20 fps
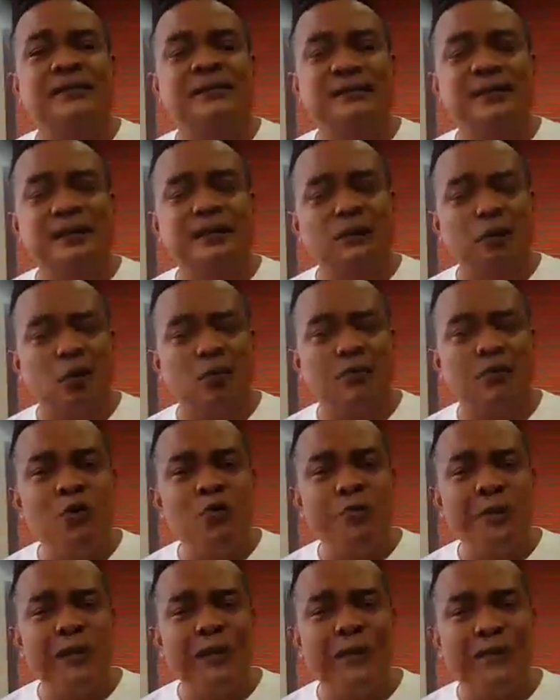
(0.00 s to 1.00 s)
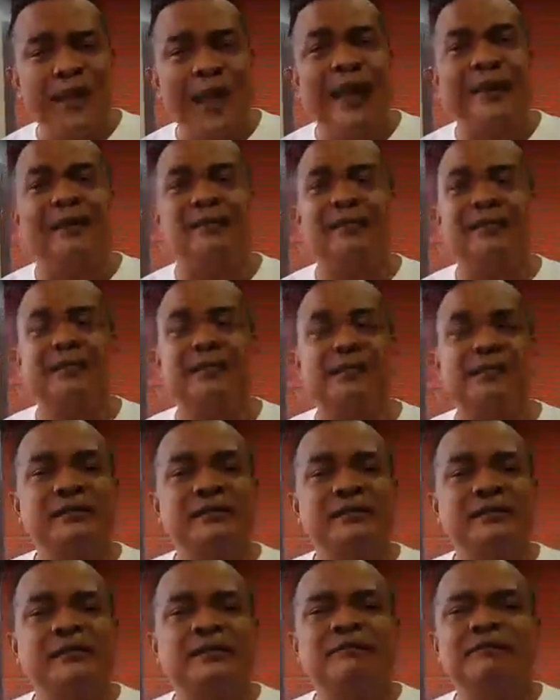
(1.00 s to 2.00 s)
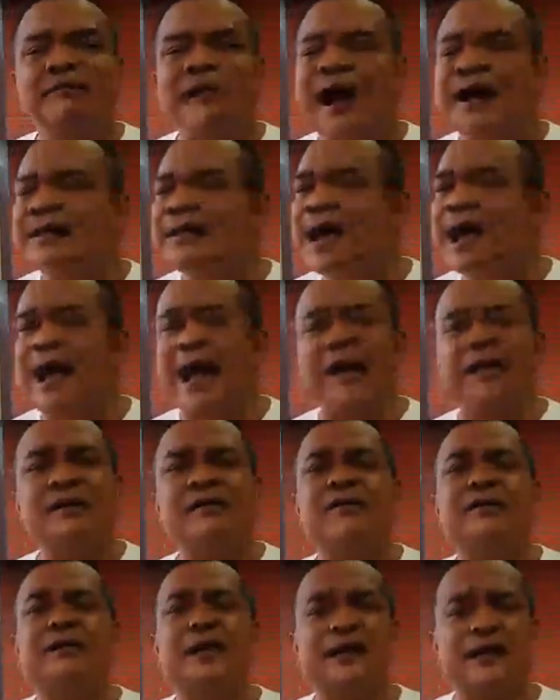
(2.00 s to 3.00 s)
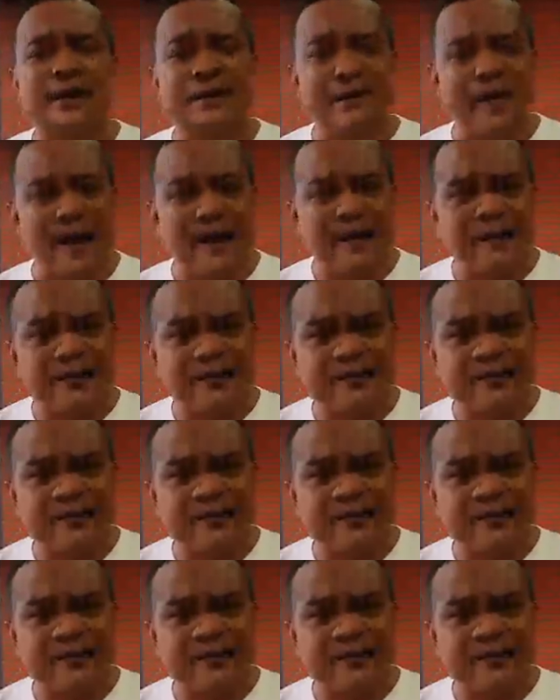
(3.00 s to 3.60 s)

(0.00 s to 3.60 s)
หรือกลุ่มผู้มีอำนาจ ฝ่ายทหารก็เช่นเดียวกัน